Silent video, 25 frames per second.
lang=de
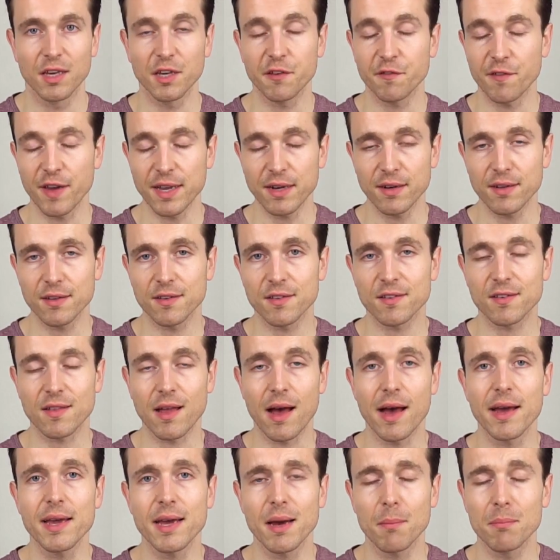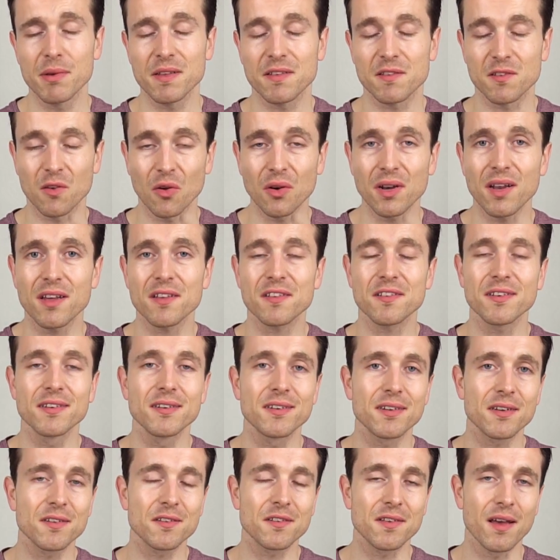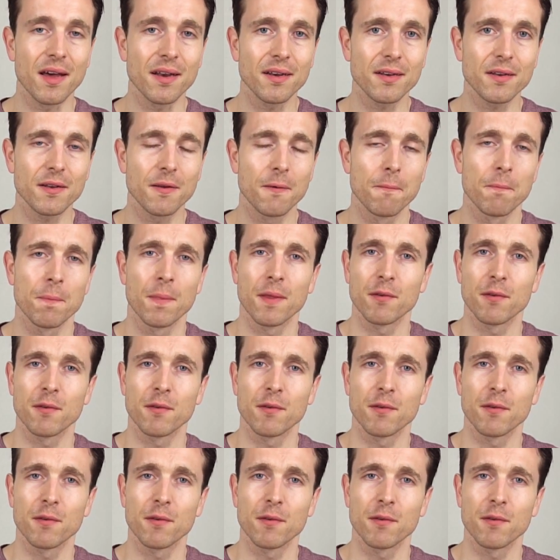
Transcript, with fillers: Ich fände es daher besonders interessant,